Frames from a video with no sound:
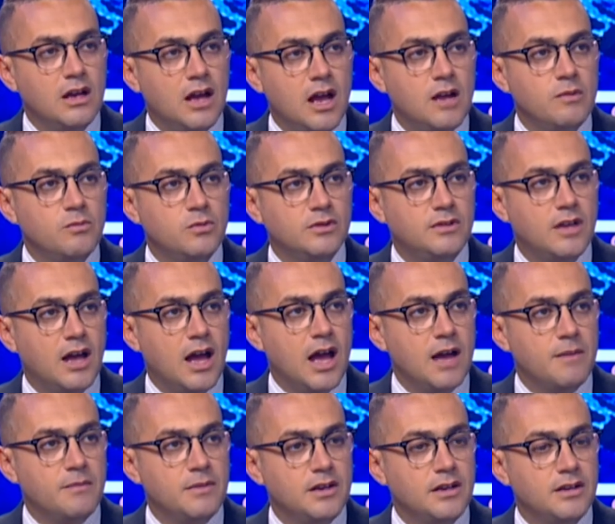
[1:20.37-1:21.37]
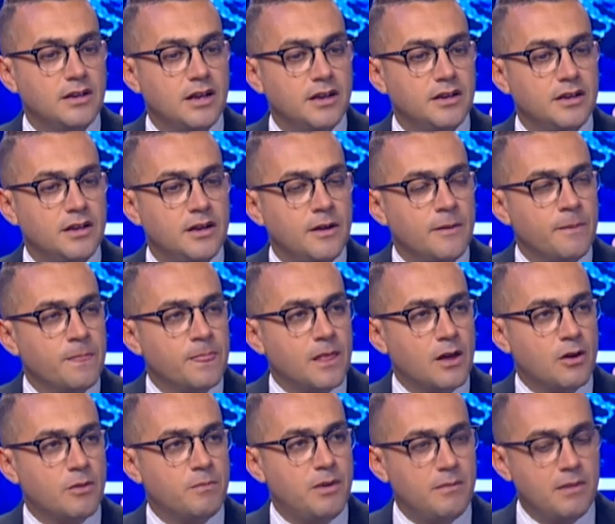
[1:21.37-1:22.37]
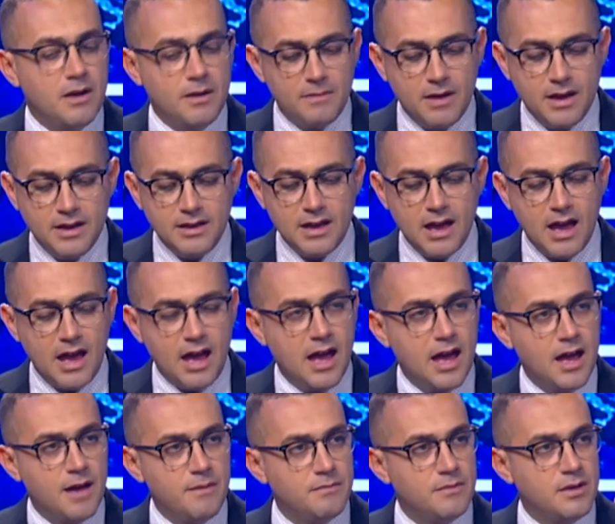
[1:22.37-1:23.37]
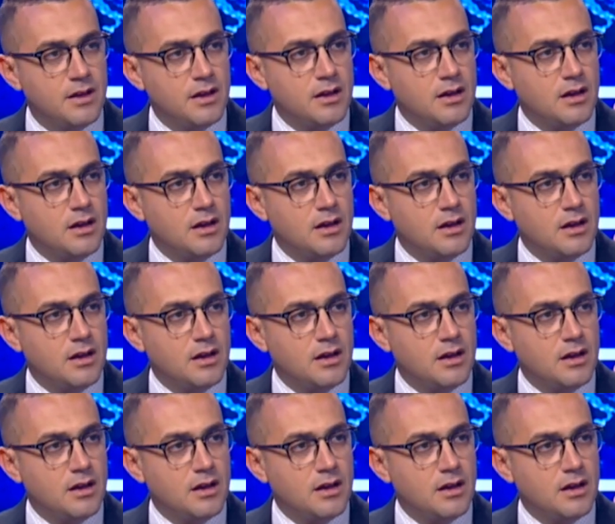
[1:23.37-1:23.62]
المتعاملين يعني ربما ما هي أهم